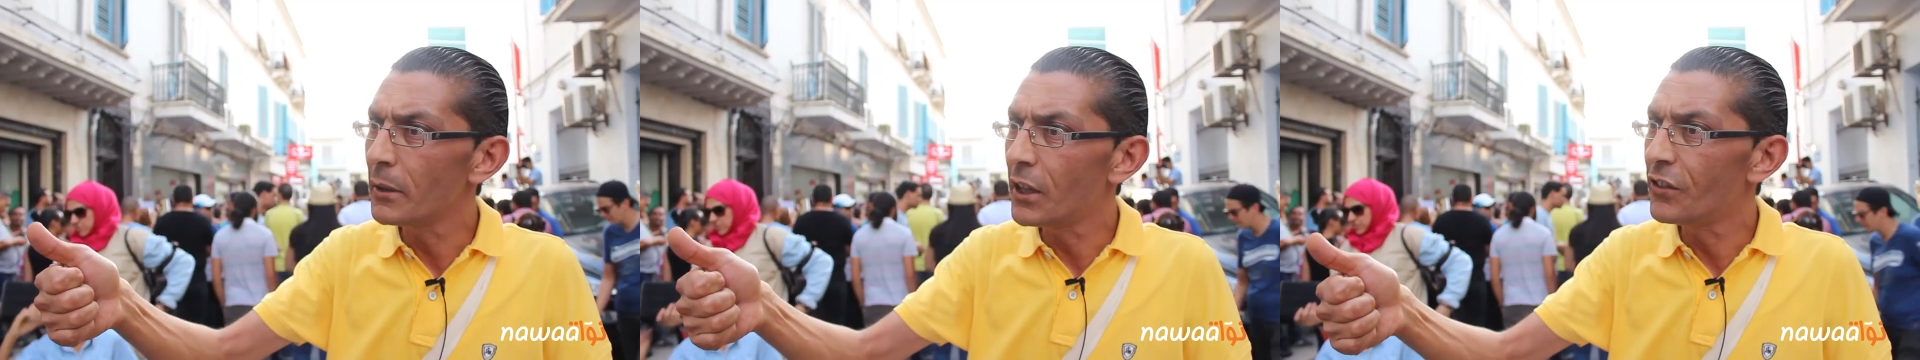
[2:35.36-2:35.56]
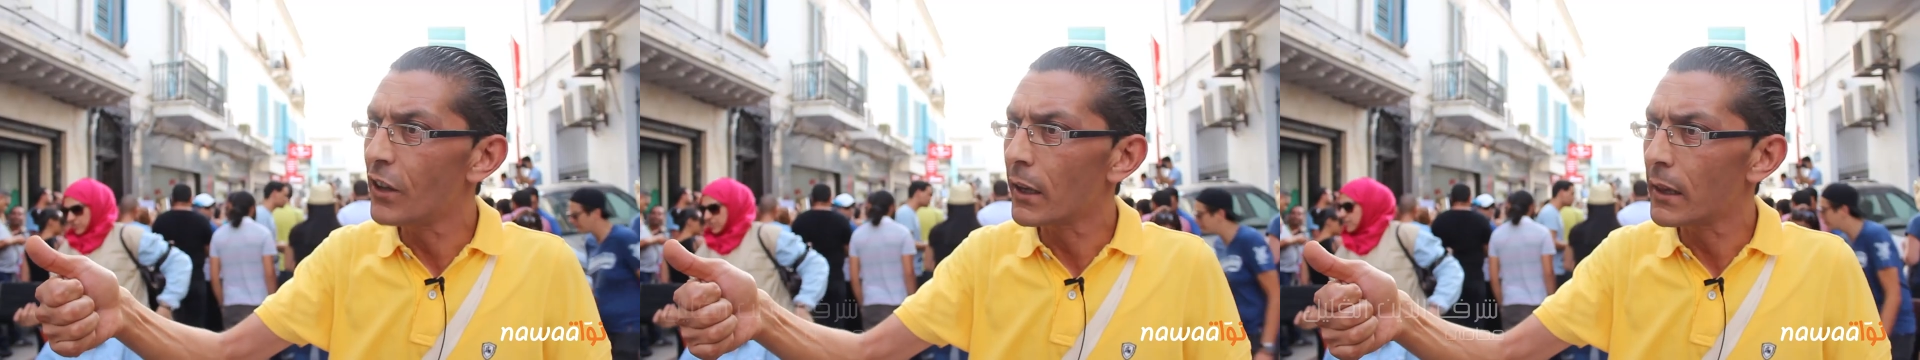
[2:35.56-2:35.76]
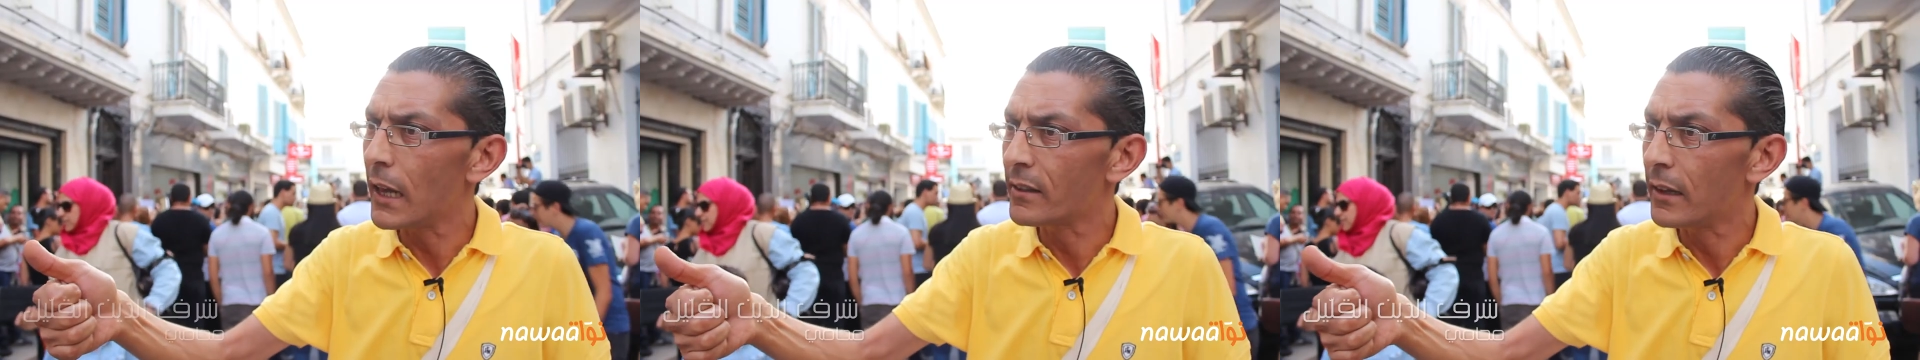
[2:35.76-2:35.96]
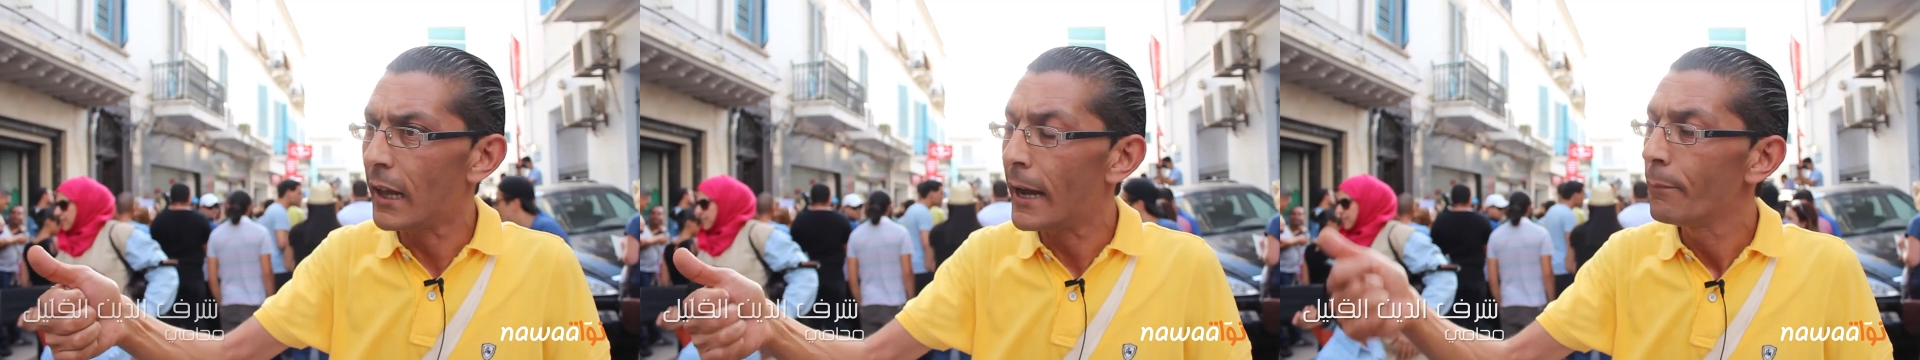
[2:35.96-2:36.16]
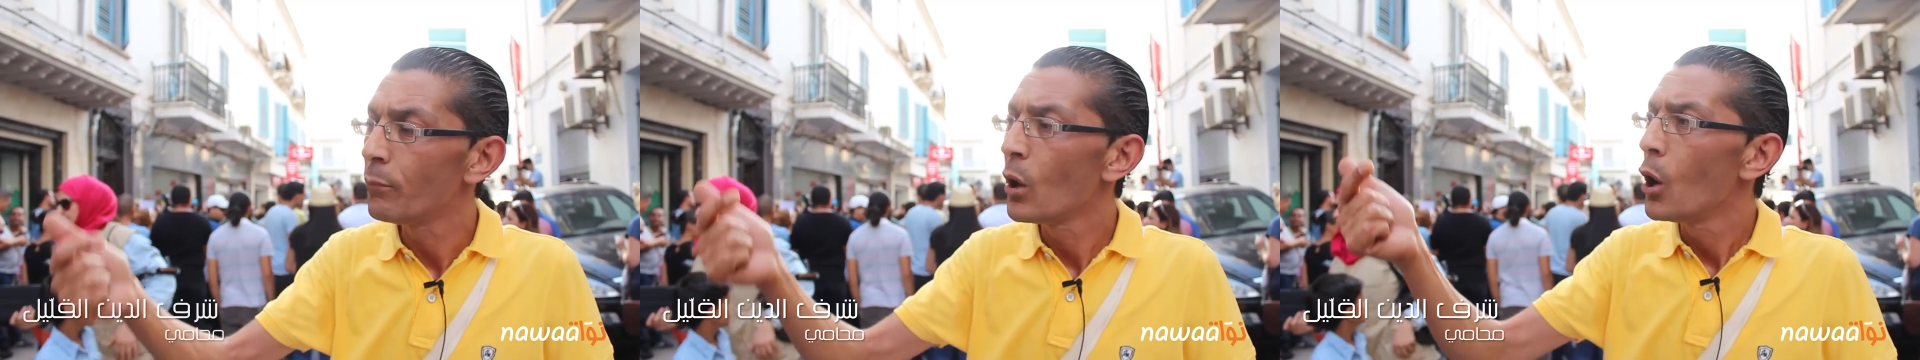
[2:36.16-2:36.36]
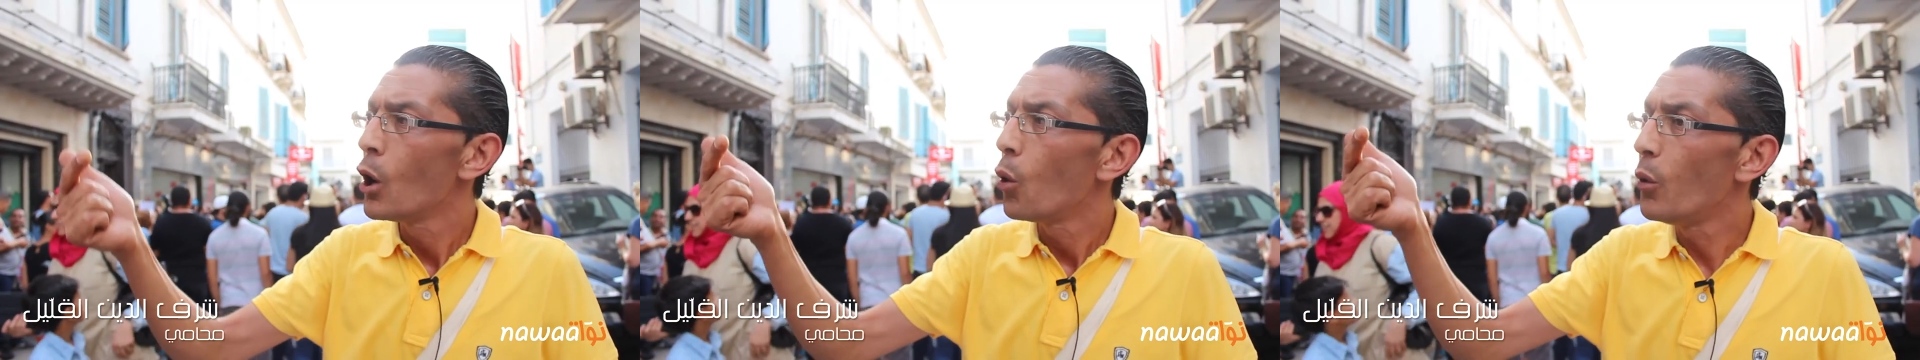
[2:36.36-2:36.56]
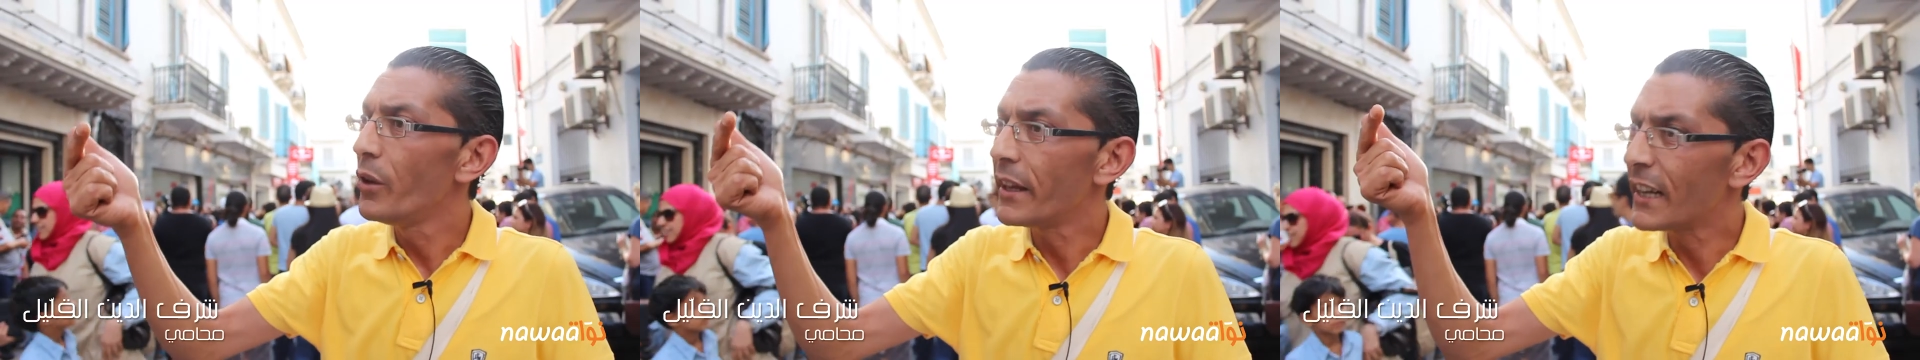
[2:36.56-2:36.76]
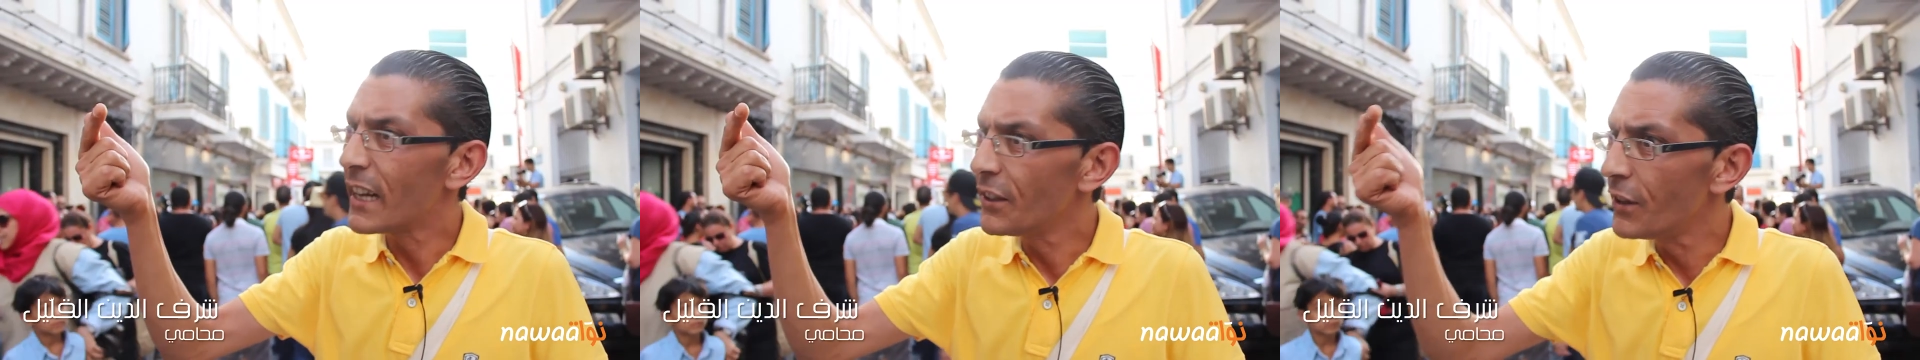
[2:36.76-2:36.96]
من تجاره الاسلحه
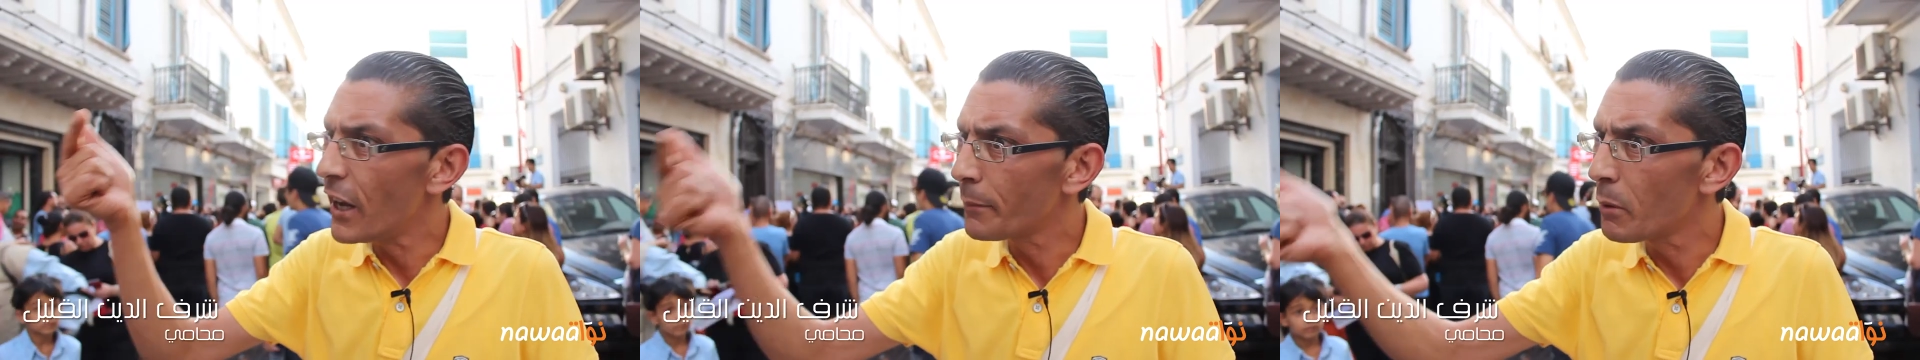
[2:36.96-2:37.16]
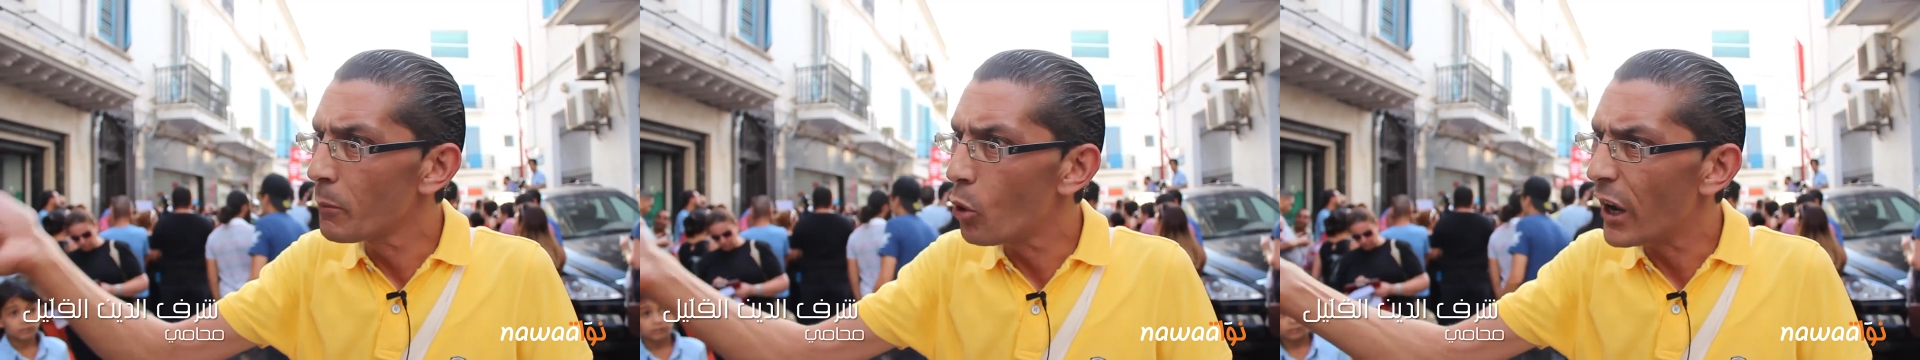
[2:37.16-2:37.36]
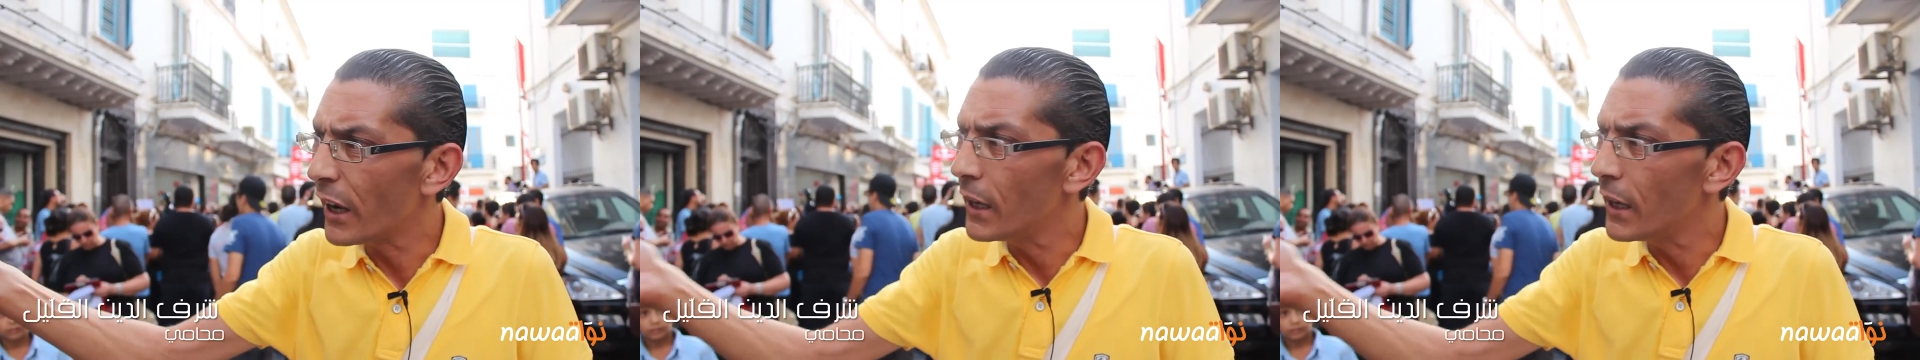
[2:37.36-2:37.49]
واذا كان جات من بؤر